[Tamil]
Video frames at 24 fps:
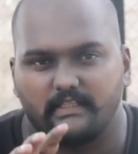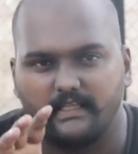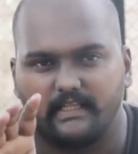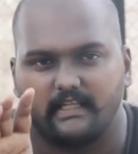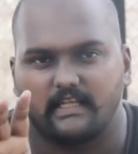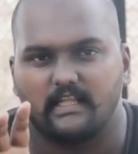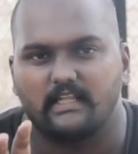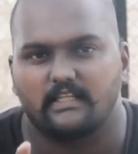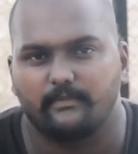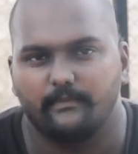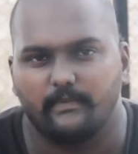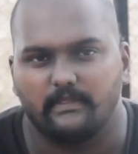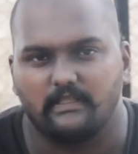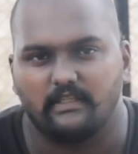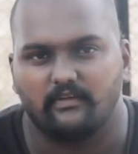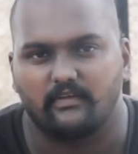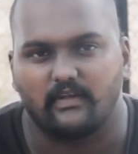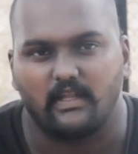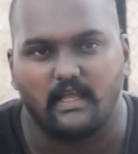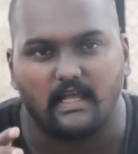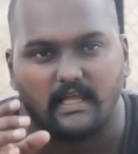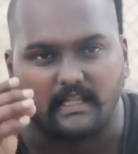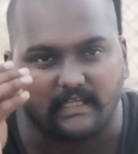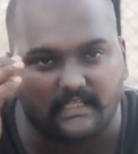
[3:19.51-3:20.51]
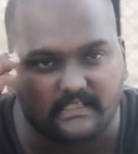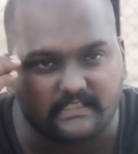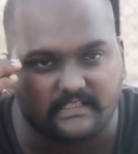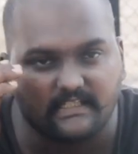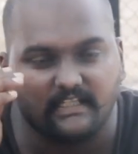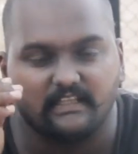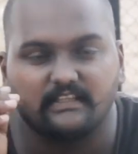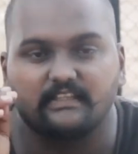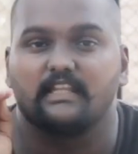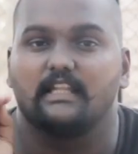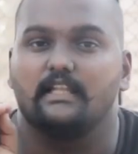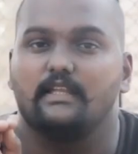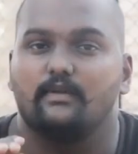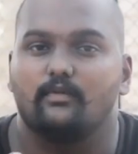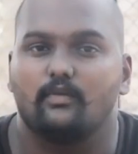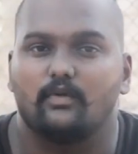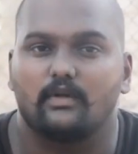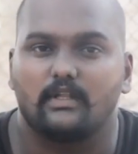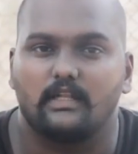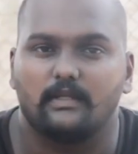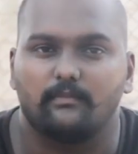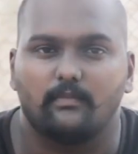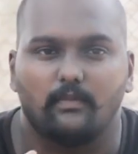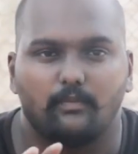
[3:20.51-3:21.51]
தயாராக இருக்குமே தவிர அரசியல்
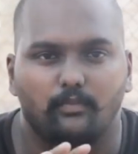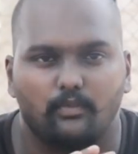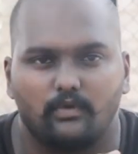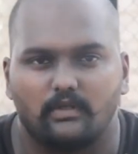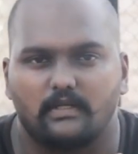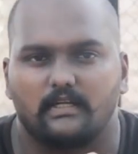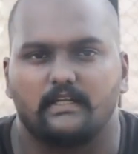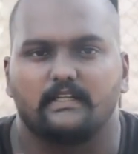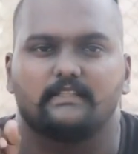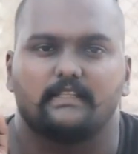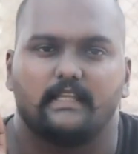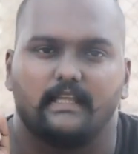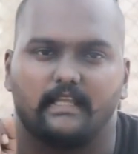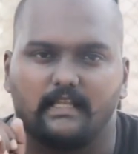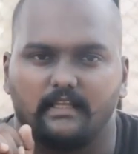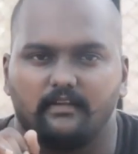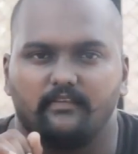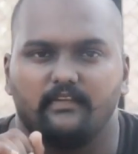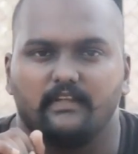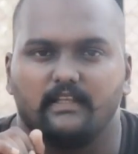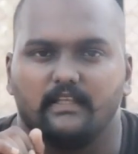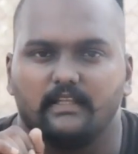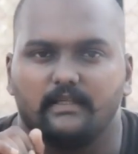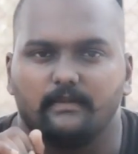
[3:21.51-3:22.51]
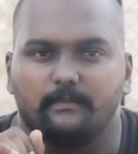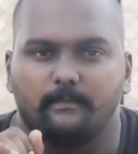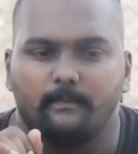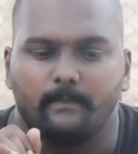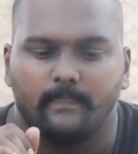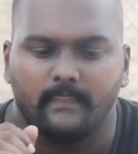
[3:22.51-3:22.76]
தெளிவோடு நம்ம போராட தயாராகவே இல்லை